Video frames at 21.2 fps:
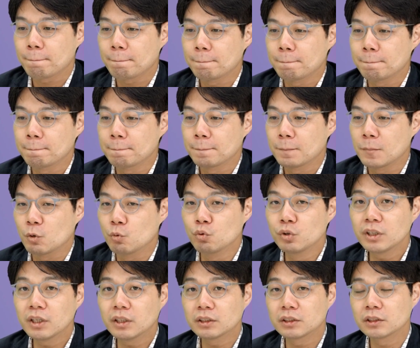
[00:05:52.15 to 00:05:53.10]
음,
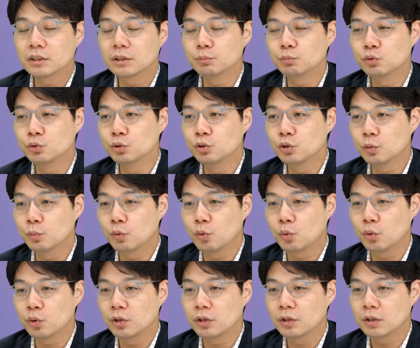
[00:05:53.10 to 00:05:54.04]
우리가 지금 눈으로
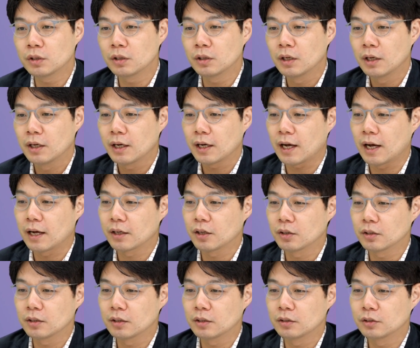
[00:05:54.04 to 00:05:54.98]
보고 있는
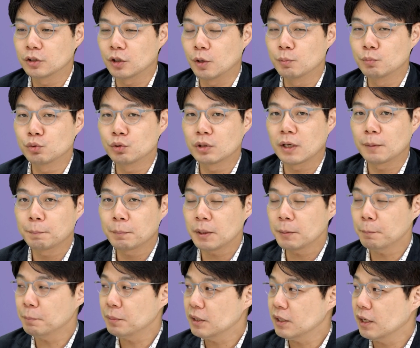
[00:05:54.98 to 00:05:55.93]
가격들은 전부 다
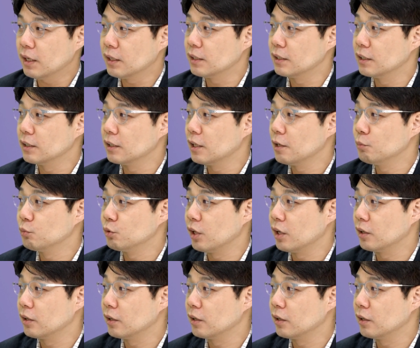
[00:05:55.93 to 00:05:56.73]
피피아이이기 때문에